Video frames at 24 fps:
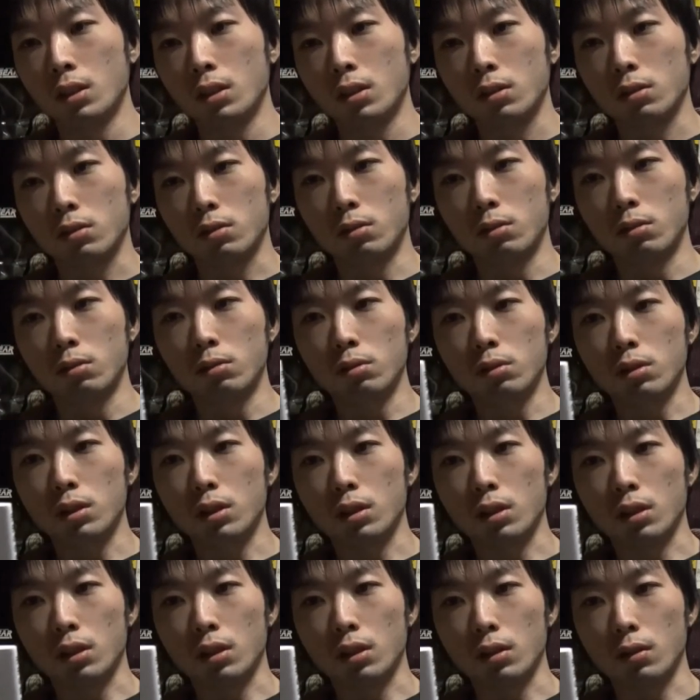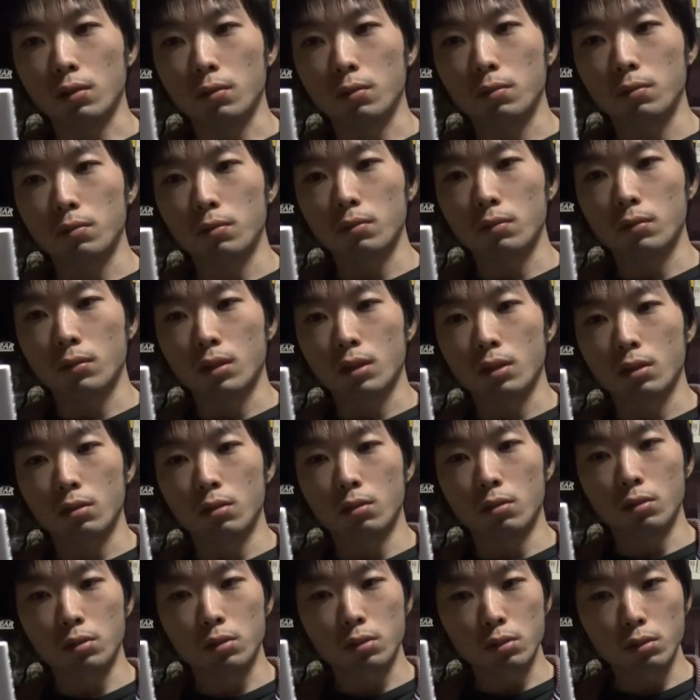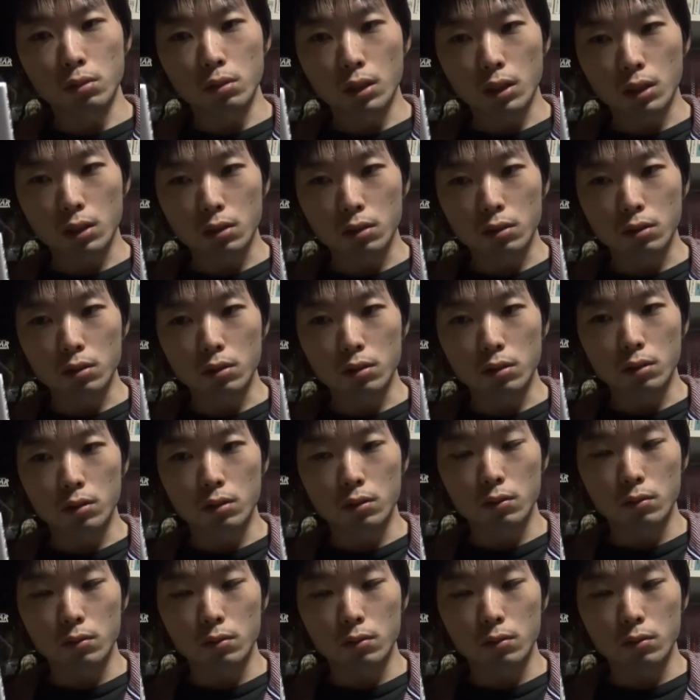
その時におそらく